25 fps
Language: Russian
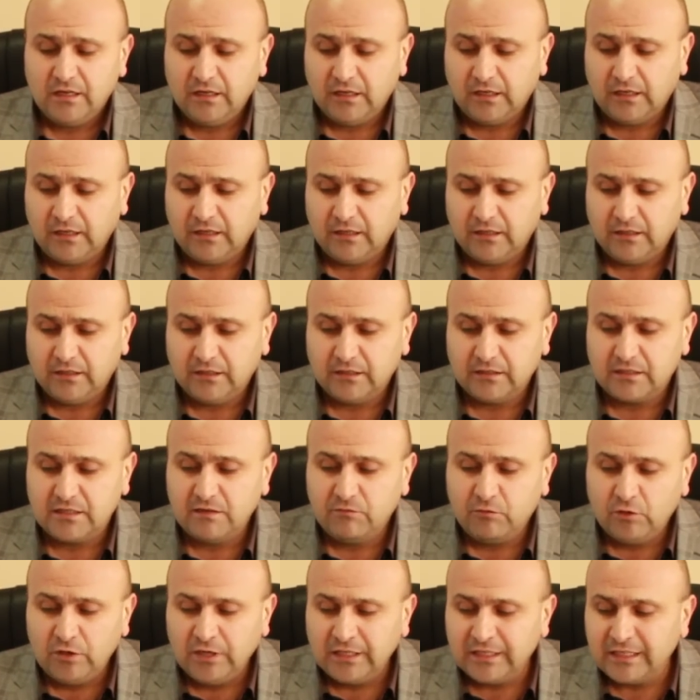Э,
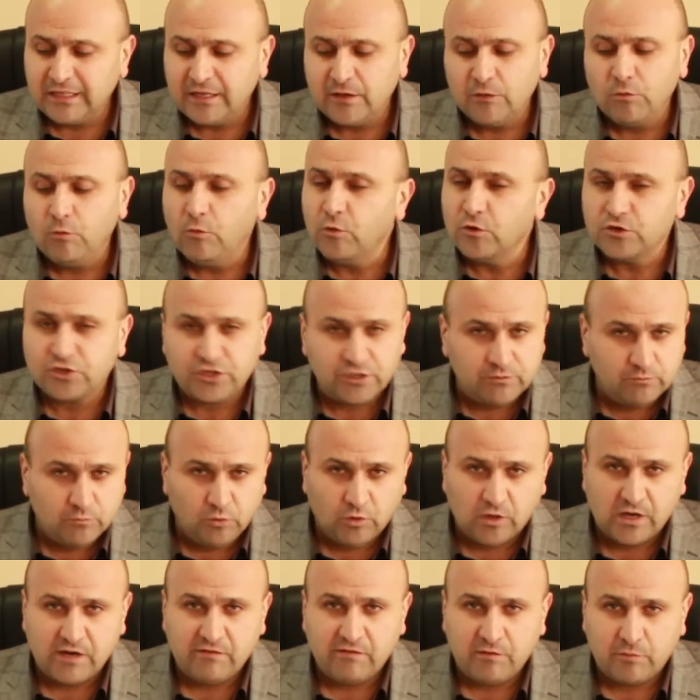довольно-таки очень
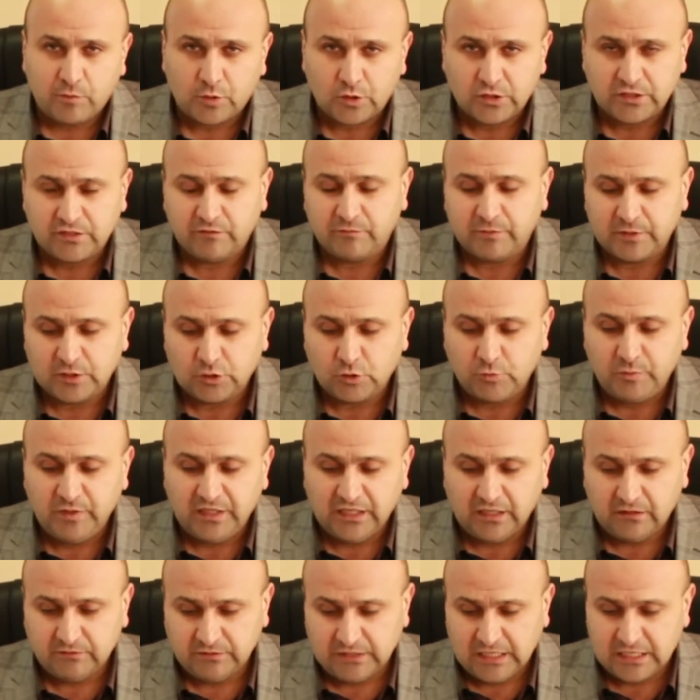много вопросов
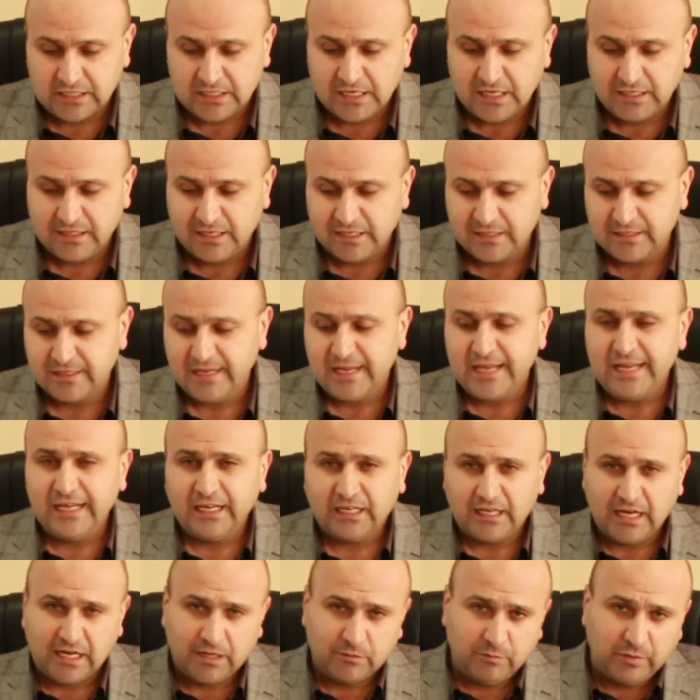поступило в наш адрес,
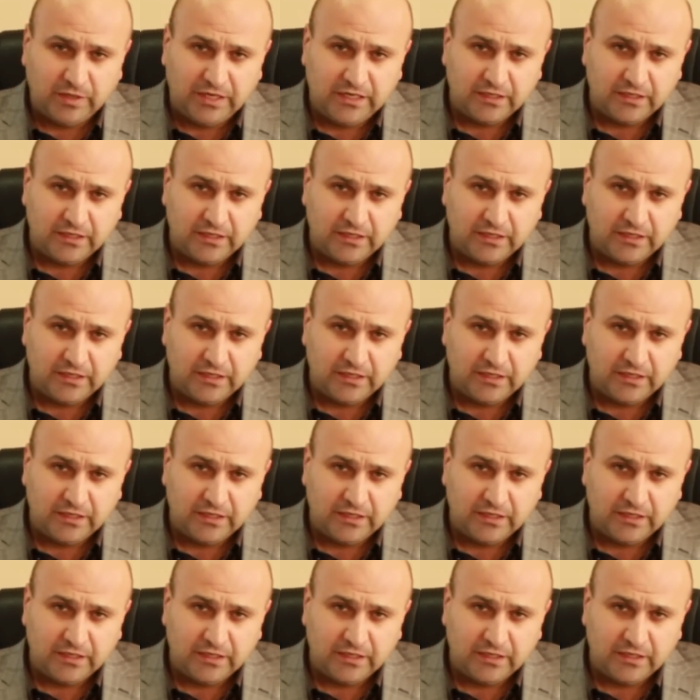как по